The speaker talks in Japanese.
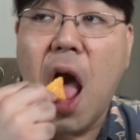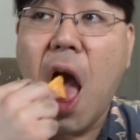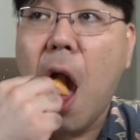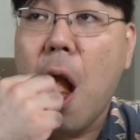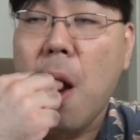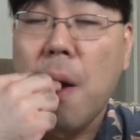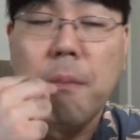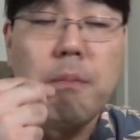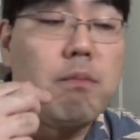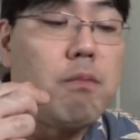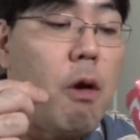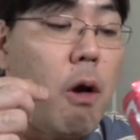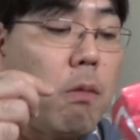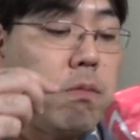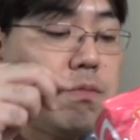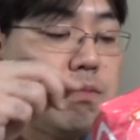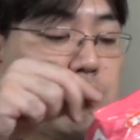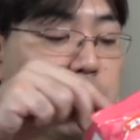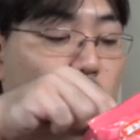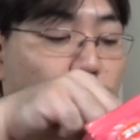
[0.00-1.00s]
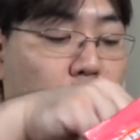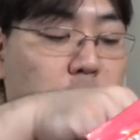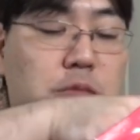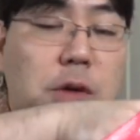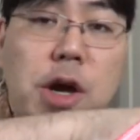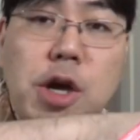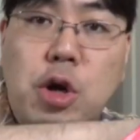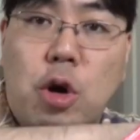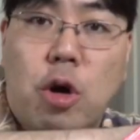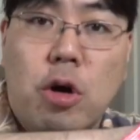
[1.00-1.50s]
うん、う
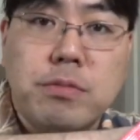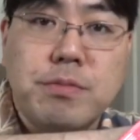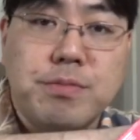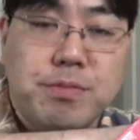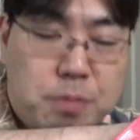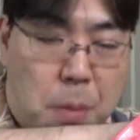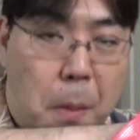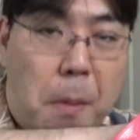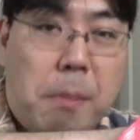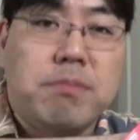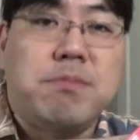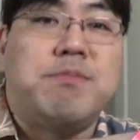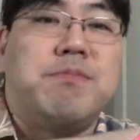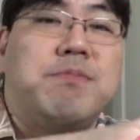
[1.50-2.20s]
まいよ、うん、